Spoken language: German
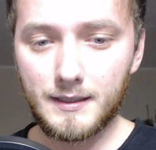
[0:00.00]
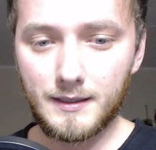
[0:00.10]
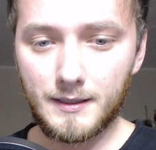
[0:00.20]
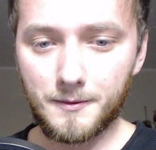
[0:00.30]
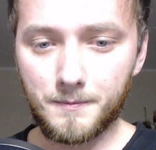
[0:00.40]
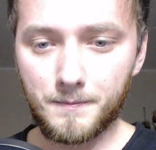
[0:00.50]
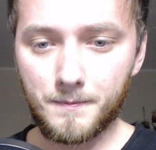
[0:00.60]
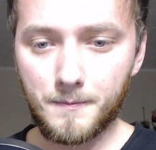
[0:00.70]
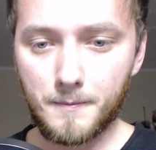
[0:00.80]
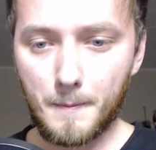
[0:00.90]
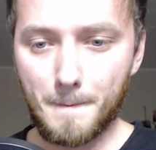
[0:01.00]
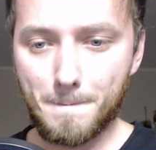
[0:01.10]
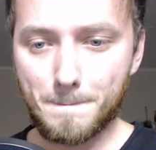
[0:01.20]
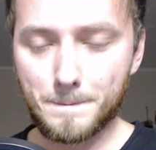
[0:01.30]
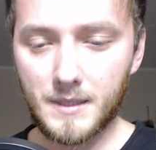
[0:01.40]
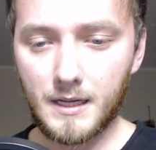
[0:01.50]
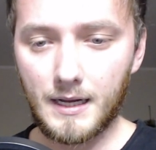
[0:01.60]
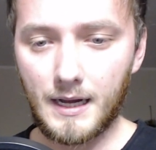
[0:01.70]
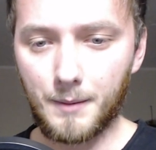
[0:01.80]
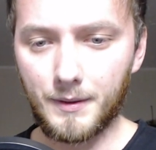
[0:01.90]
Ähm,
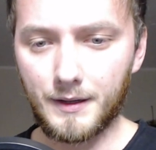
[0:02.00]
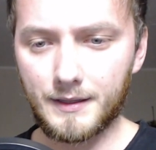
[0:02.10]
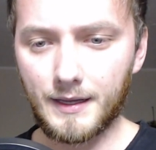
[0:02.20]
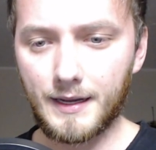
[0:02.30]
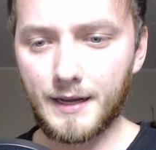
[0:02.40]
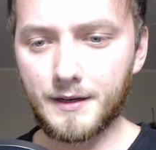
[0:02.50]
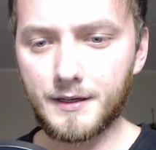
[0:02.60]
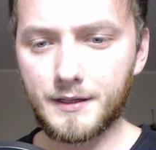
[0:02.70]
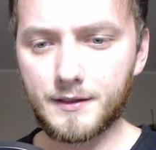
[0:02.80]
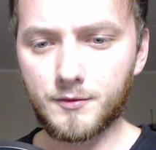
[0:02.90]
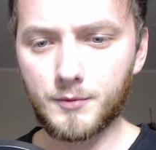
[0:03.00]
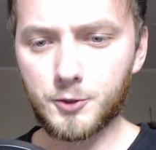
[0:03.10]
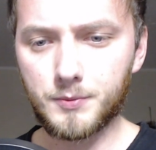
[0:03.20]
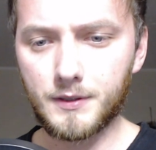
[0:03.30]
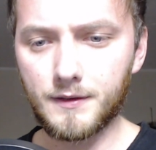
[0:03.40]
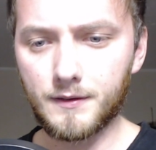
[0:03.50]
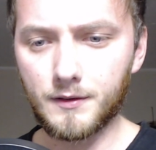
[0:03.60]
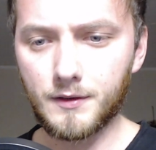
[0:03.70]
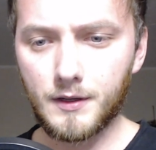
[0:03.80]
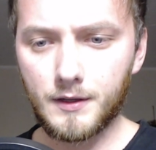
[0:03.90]
aber ich erkenne nicht zum Beispiel
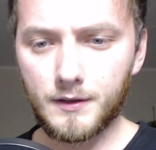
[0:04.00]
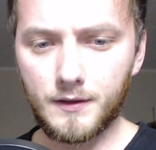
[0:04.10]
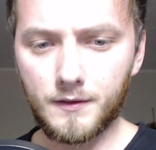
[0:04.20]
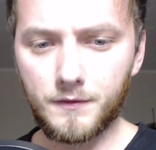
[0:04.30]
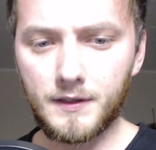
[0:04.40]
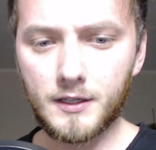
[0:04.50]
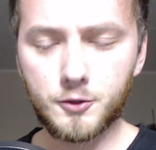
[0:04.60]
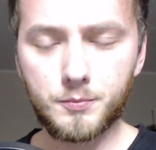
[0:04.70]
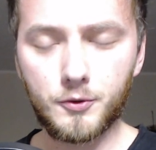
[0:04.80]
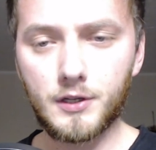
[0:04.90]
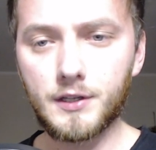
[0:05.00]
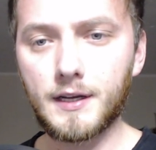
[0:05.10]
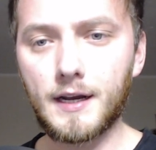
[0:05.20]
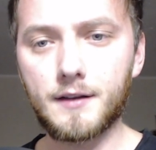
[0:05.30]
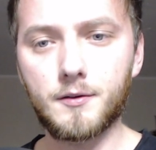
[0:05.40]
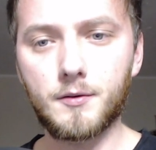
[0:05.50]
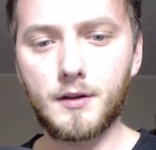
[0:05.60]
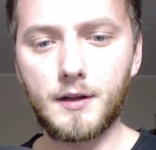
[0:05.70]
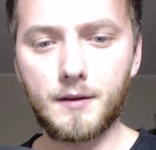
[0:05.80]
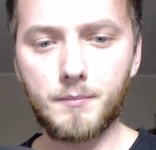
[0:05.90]
diesen diese Widersprüchlichkeit in,
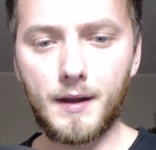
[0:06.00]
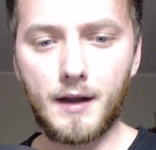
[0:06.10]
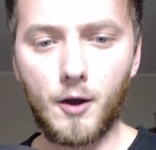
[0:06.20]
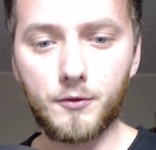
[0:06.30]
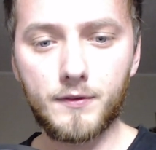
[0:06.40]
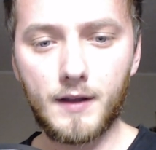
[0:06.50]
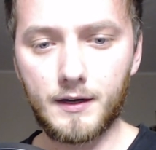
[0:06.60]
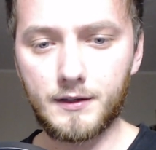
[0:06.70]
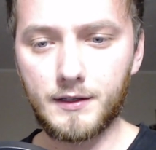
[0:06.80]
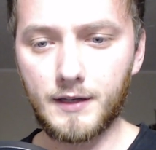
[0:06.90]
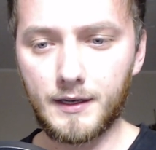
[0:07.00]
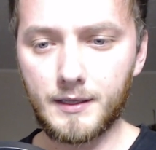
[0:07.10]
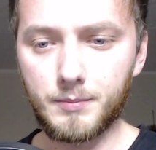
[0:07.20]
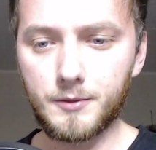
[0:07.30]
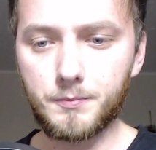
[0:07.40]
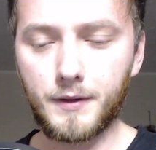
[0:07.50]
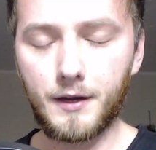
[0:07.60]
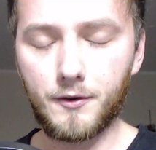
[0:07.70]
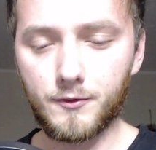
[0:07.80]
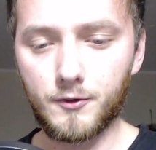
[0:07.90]
in meinen Aussagen, die ich angeblich
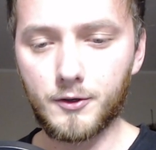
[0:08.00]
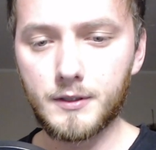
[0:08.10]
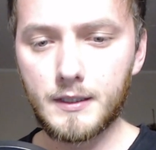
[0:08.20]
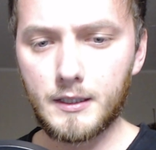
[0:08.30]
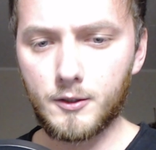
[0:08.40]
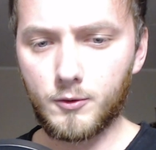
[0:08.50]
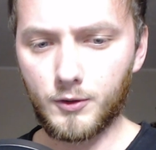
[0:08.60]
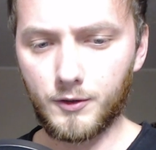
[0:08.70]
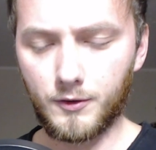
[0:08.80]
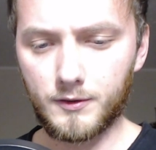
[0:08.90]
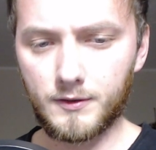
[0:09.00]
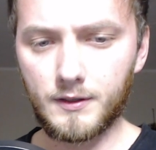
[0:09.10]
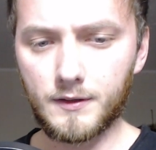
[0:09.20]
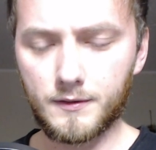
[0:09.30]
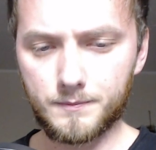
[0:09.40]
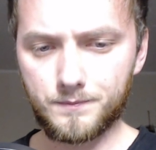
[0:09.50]
bringen soll oder sonstiges.